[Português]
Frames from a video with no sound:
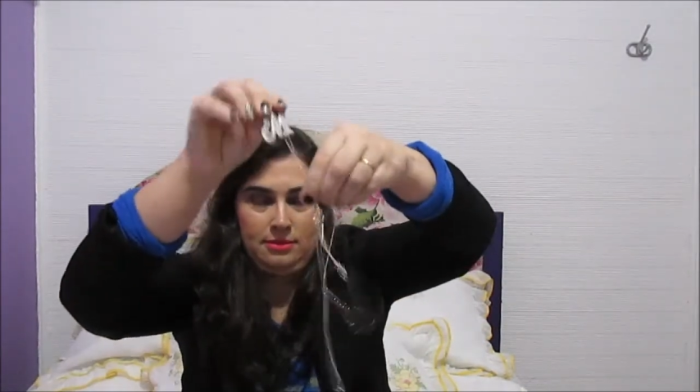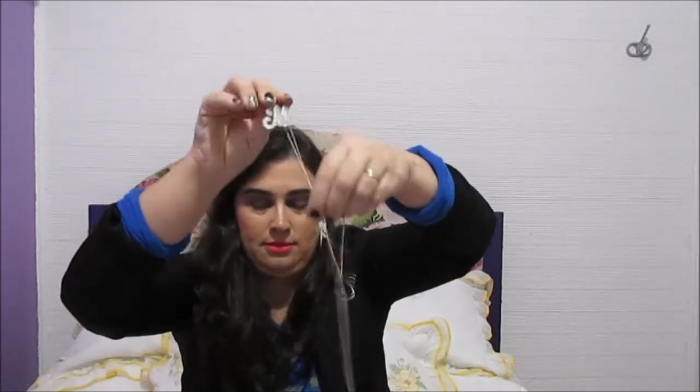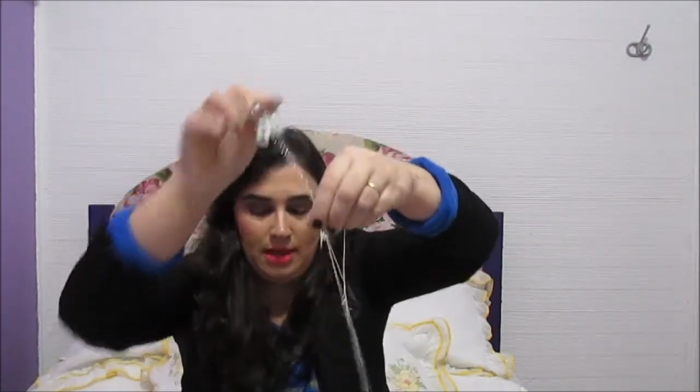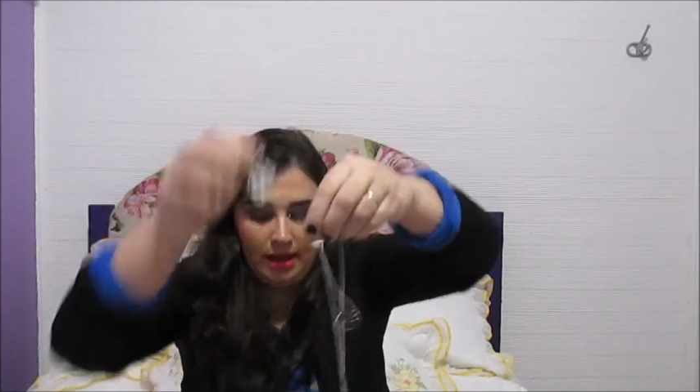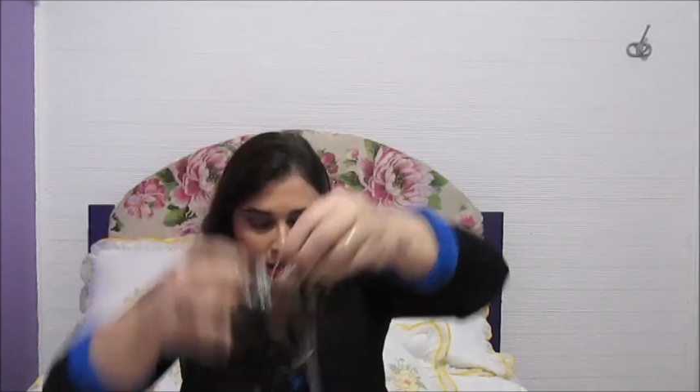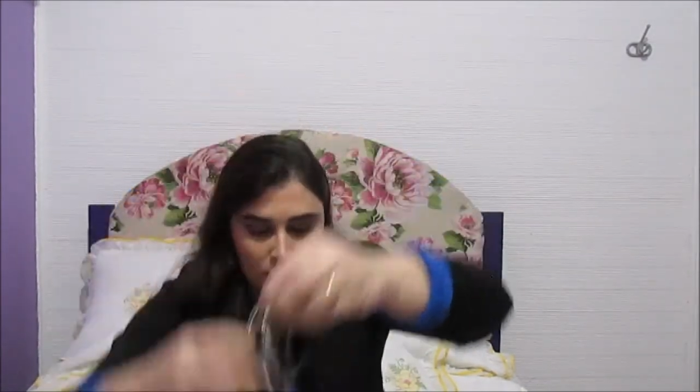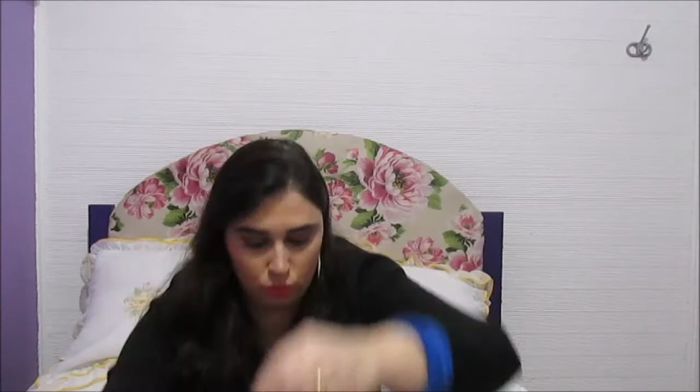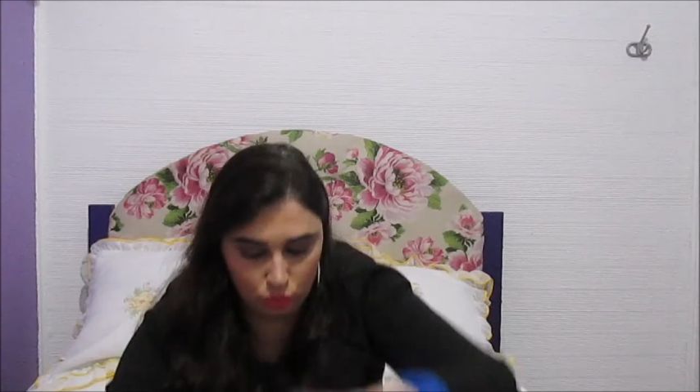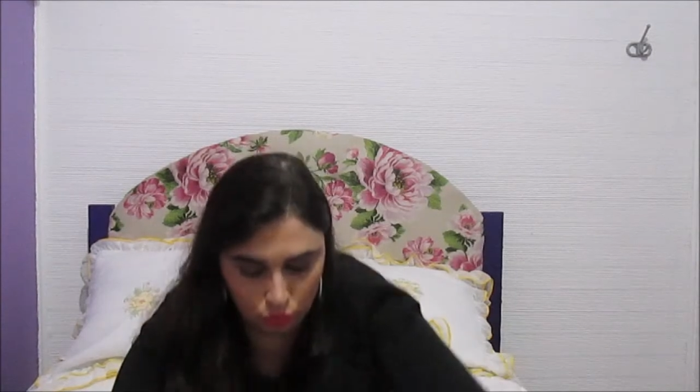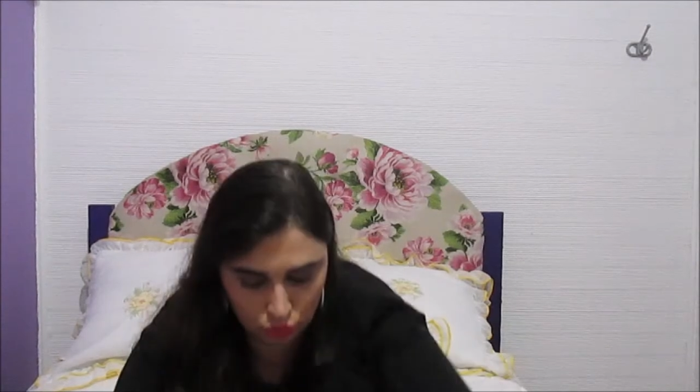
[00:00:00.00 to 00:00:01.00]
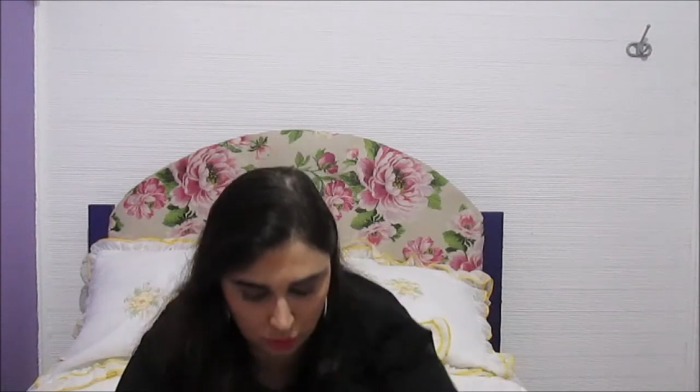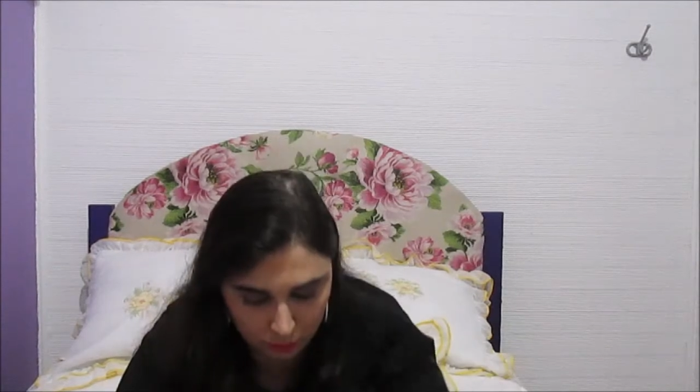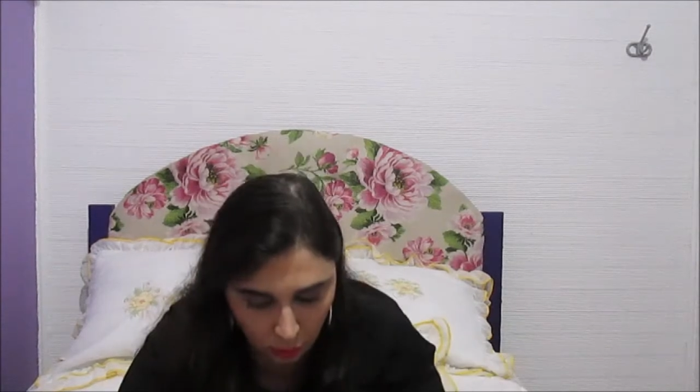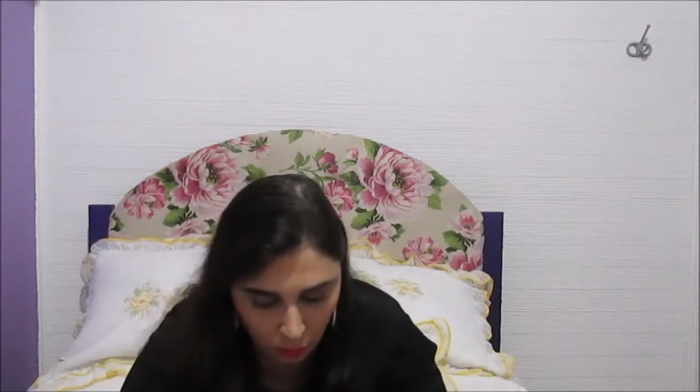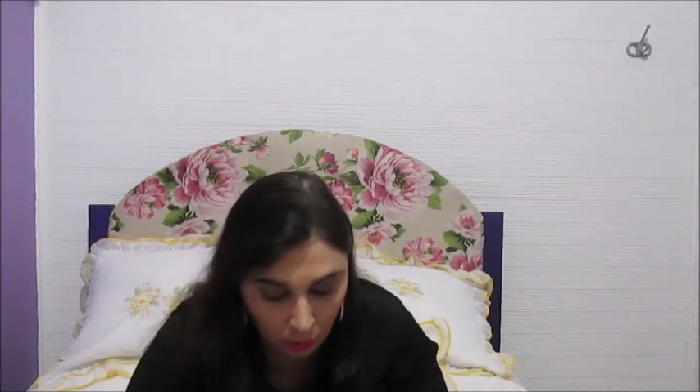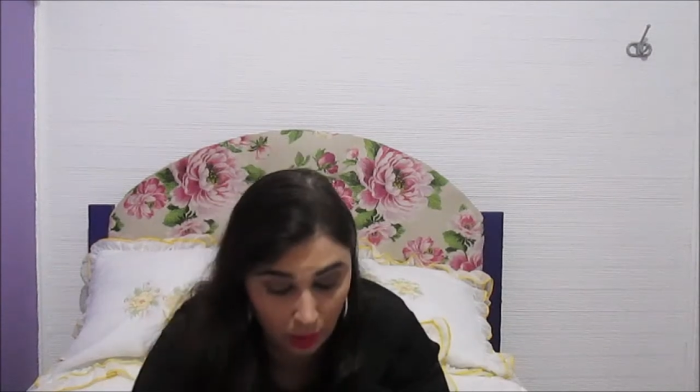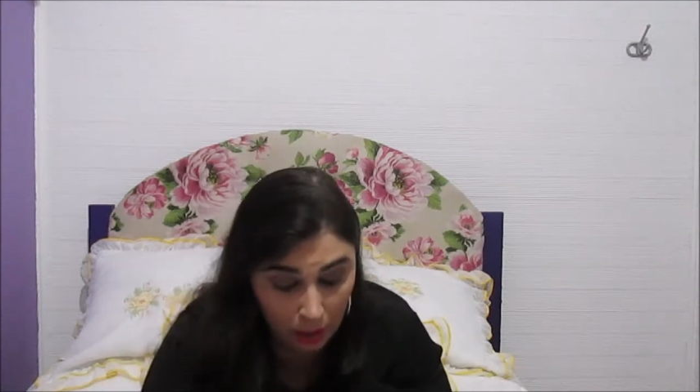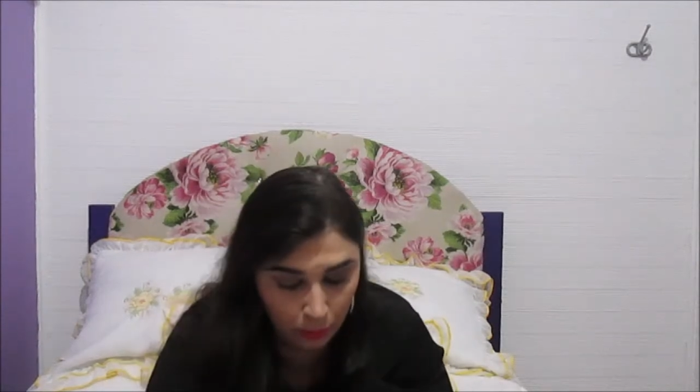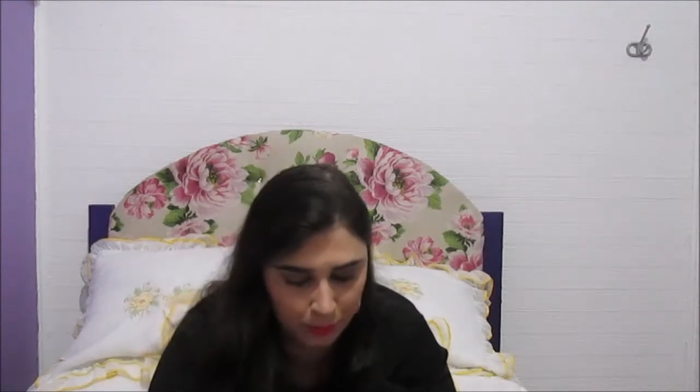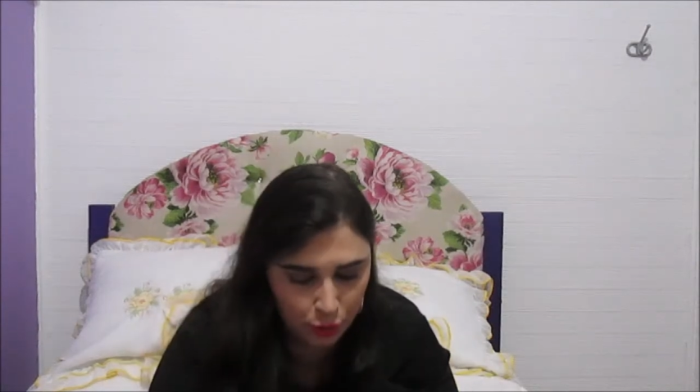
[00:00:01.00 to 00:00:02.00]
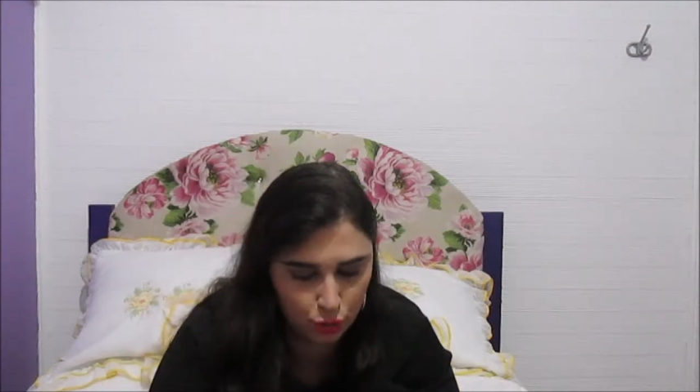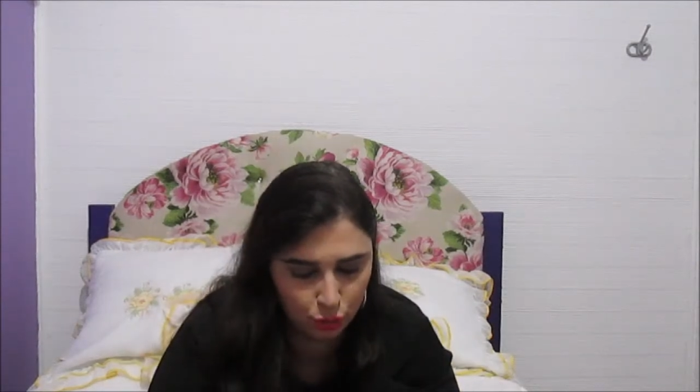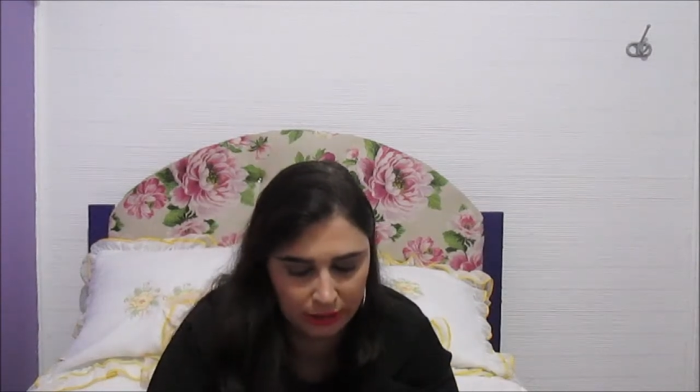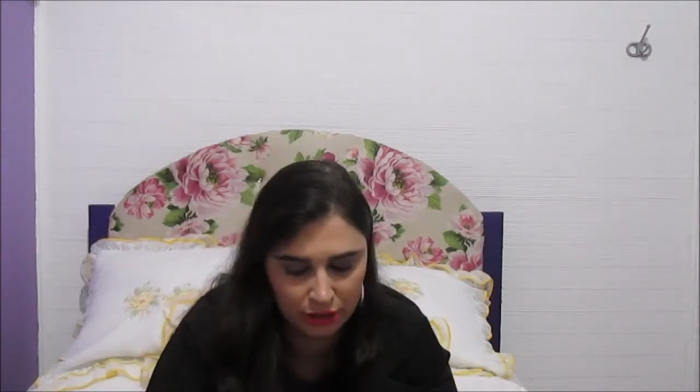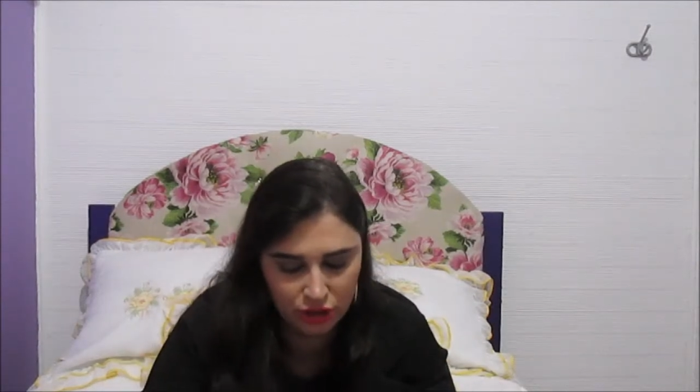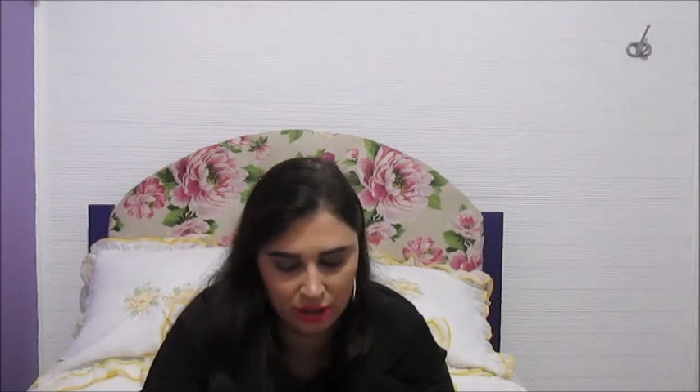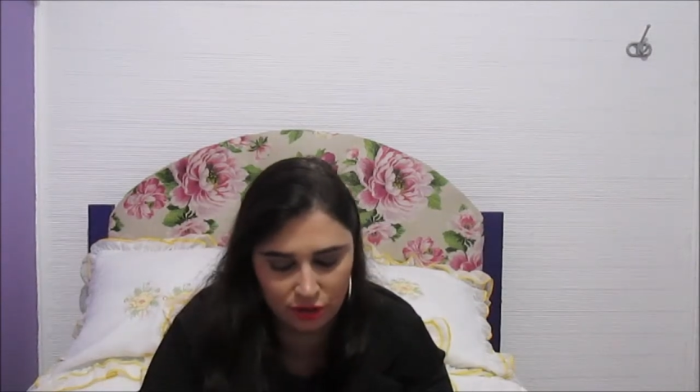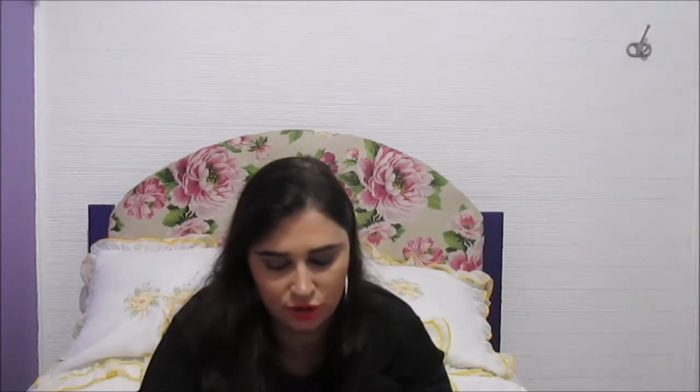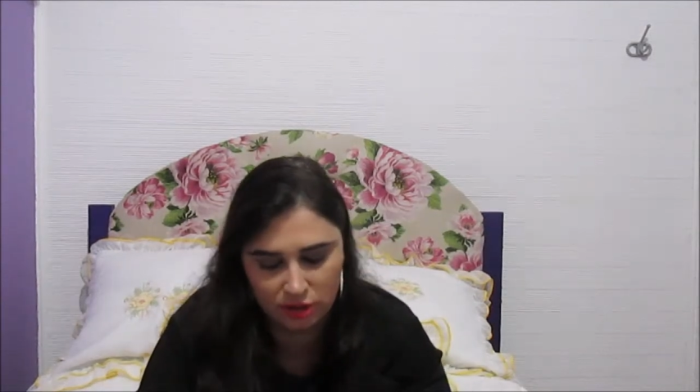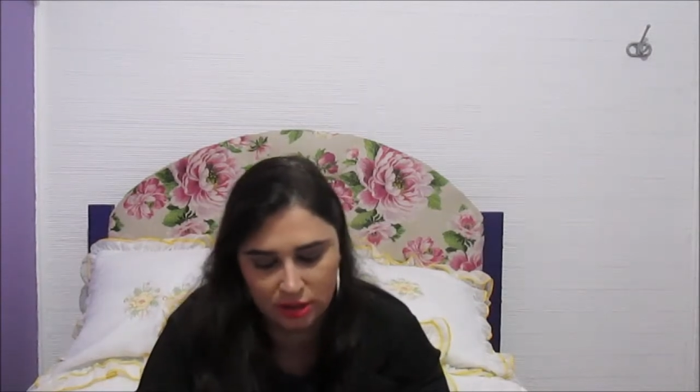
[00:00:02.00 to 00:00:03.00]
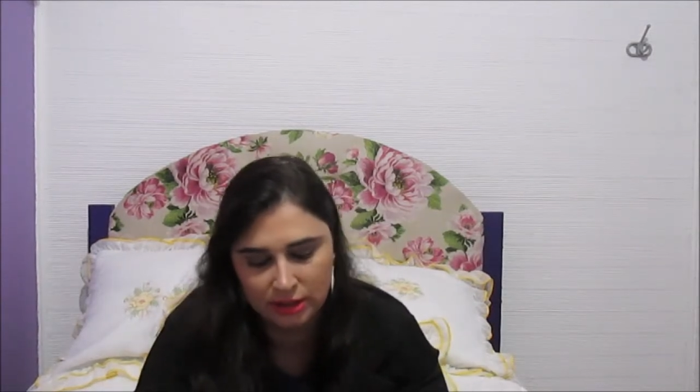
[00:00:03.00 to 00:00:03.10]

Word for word: Né? Tudo de bom. amo biju, né, gente?